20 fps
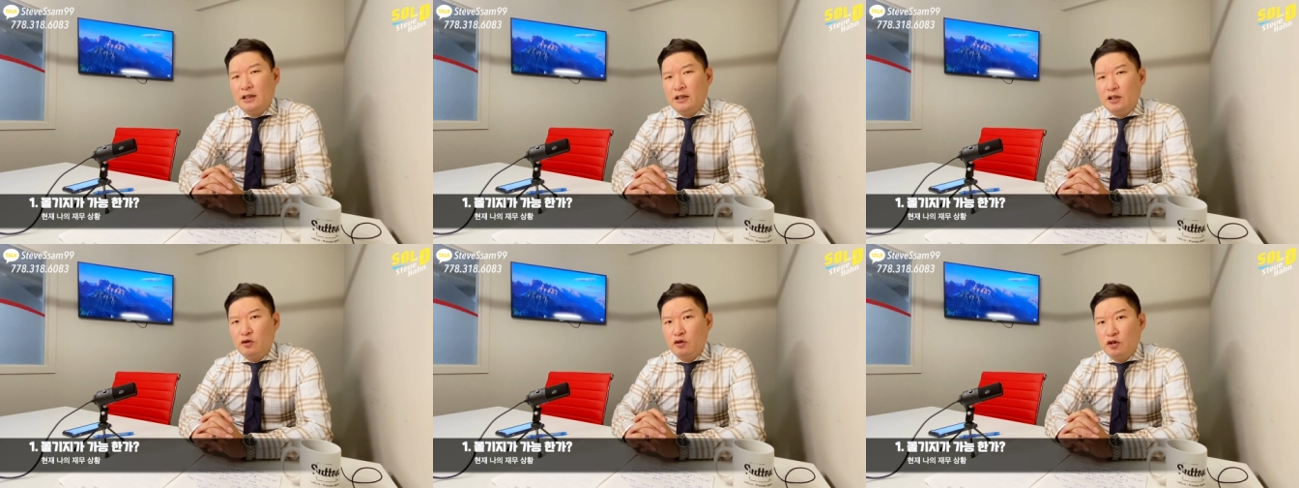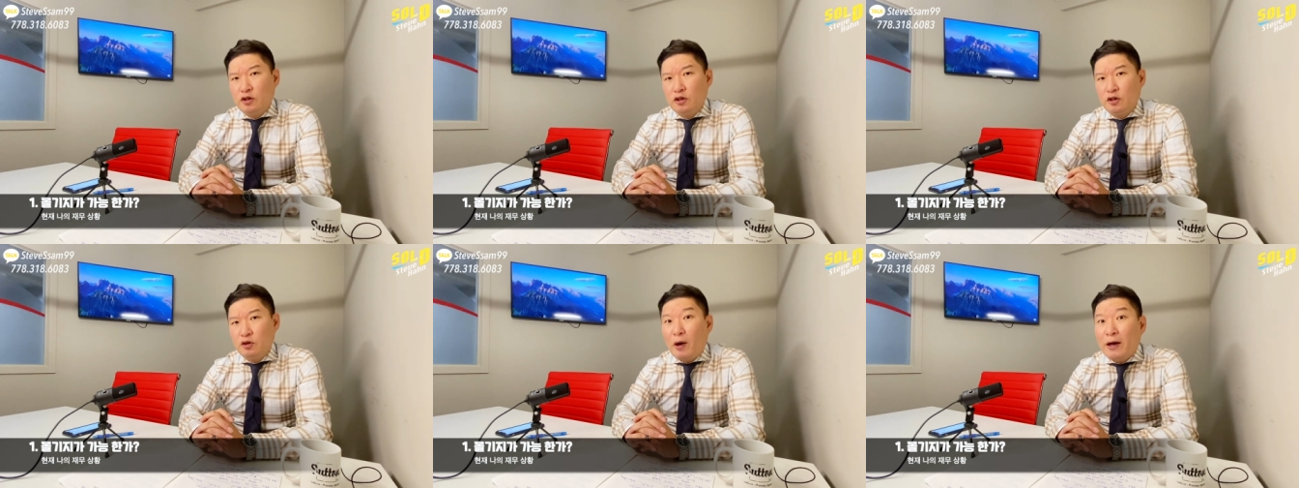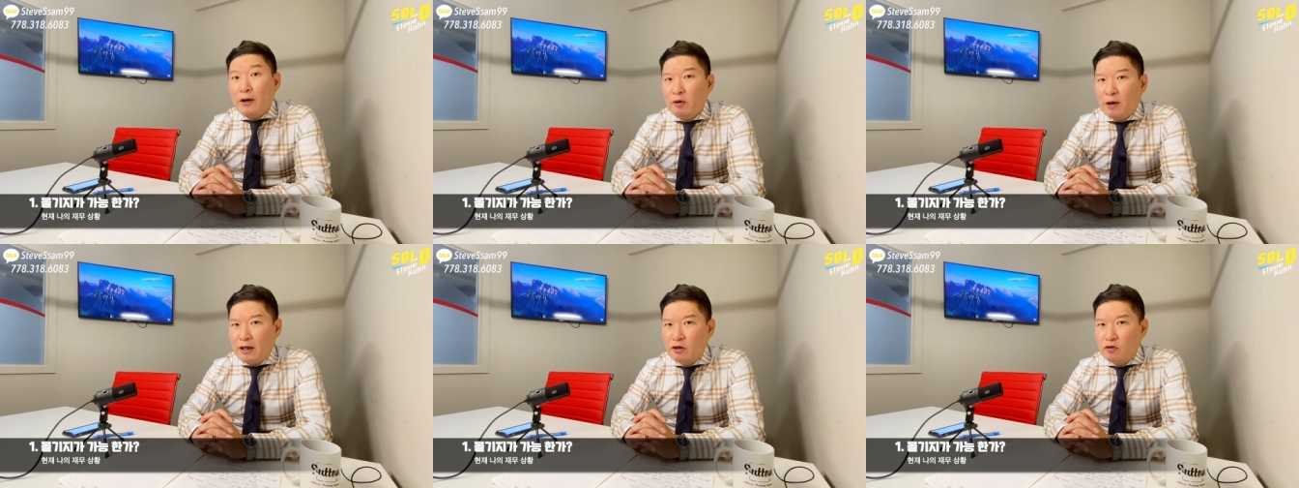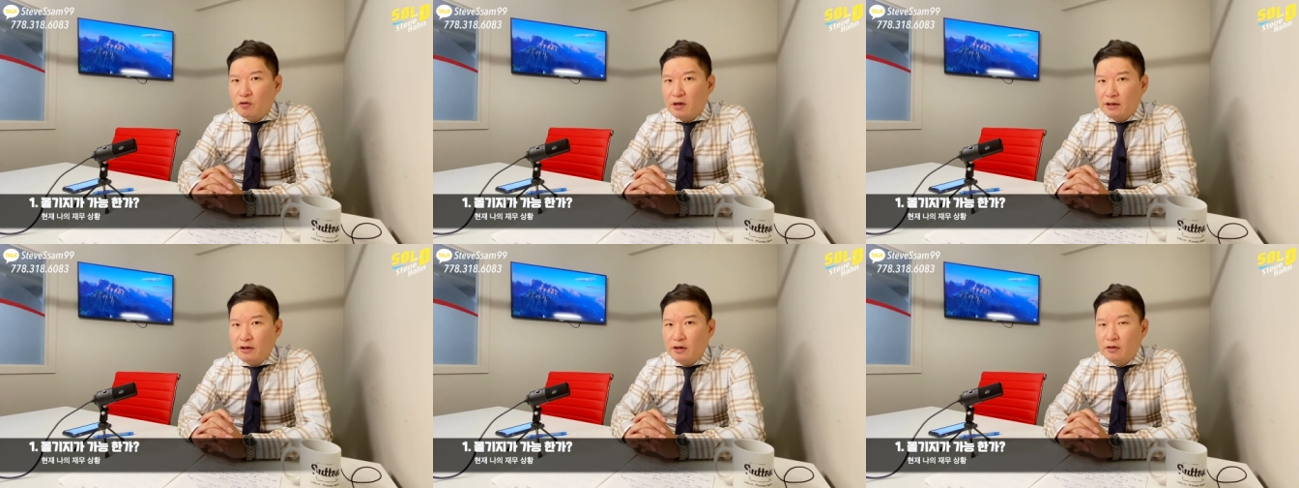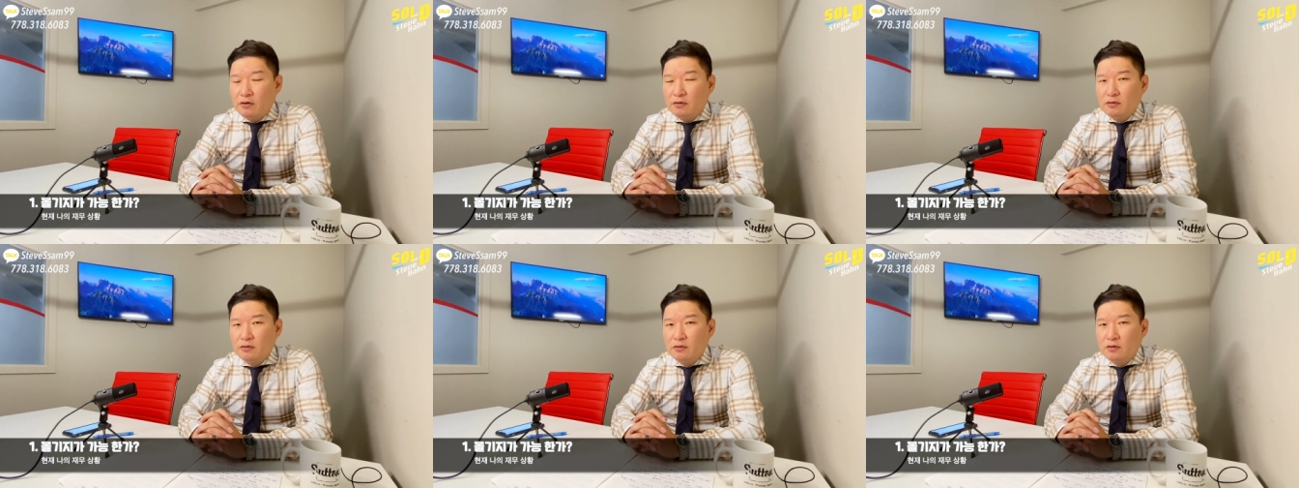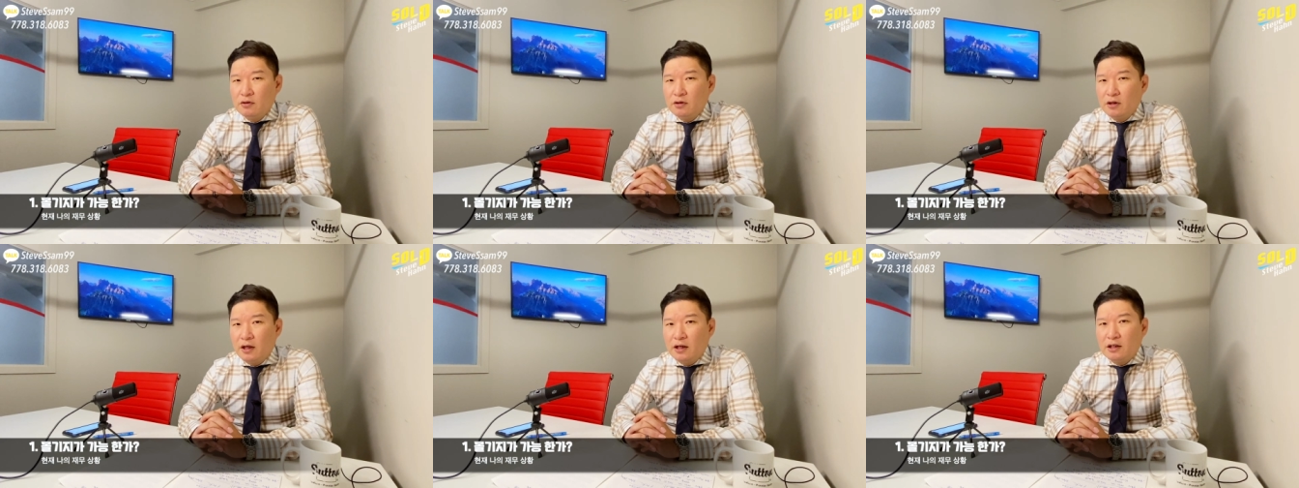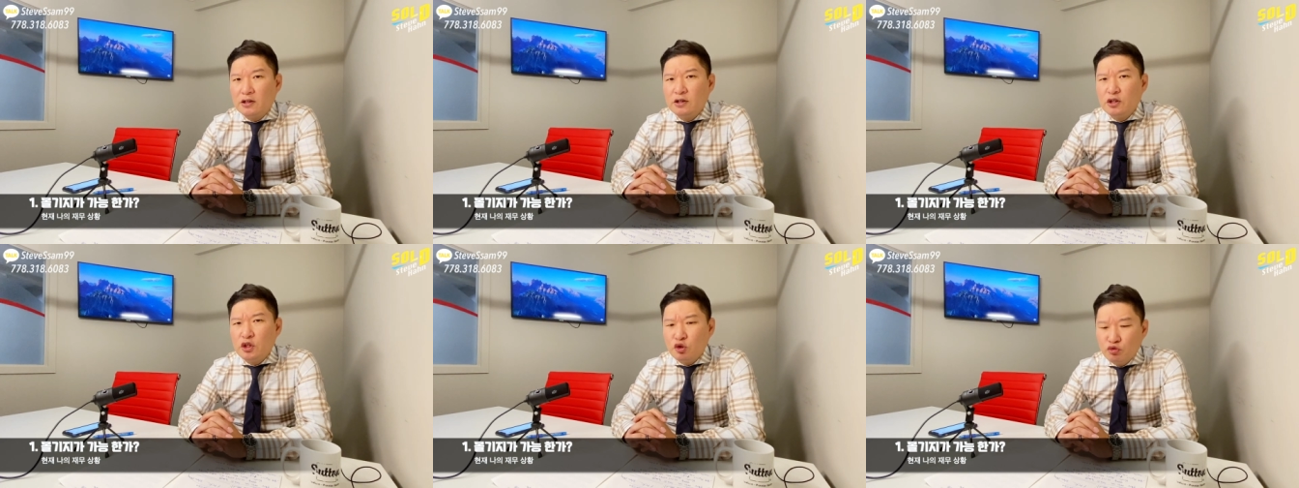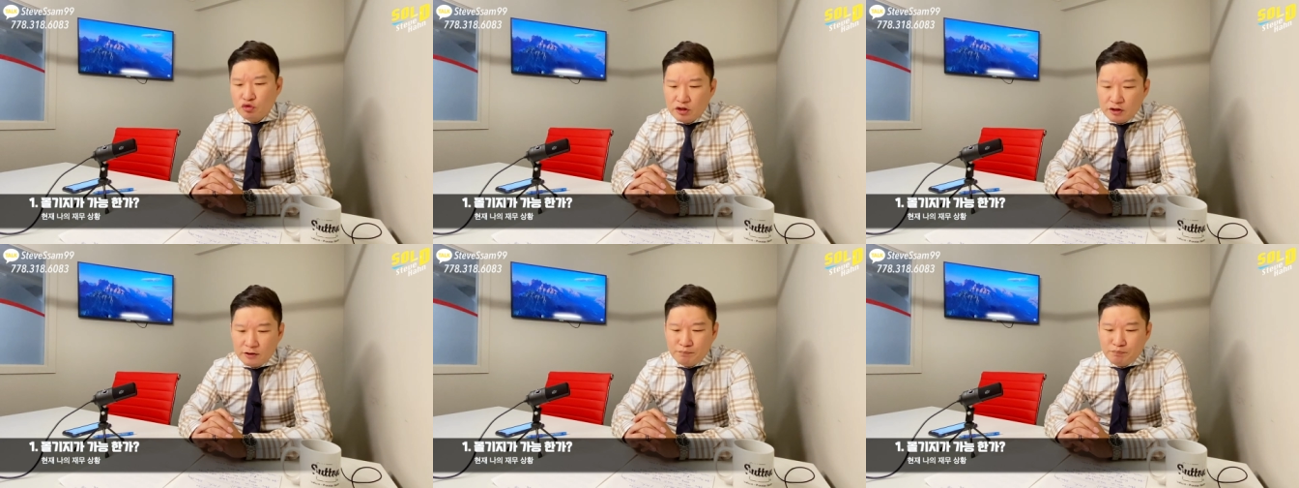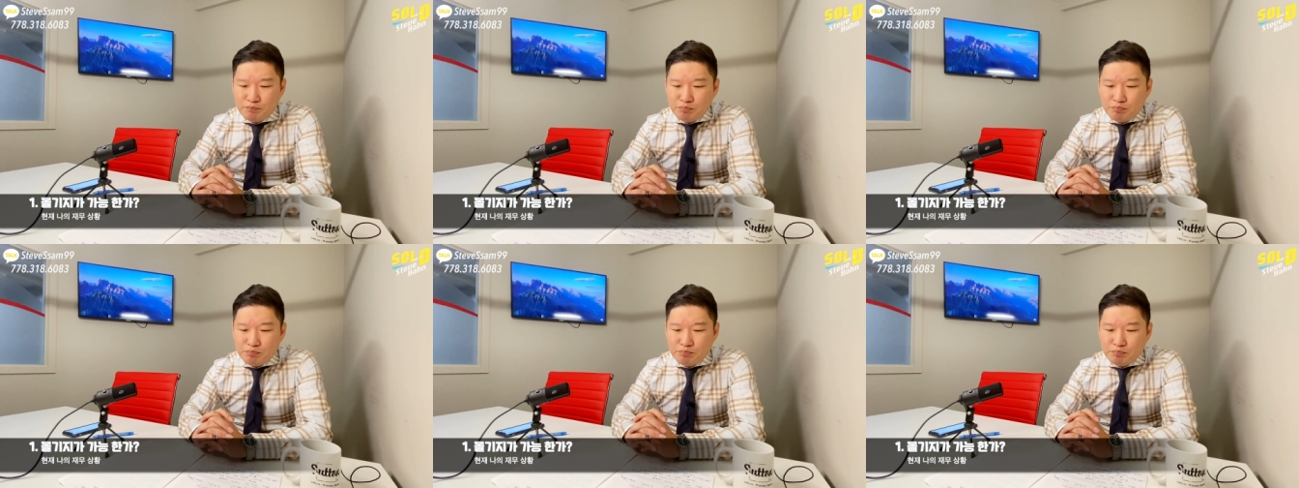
이거를 활용하는 것 같아요. 네, 그 이유는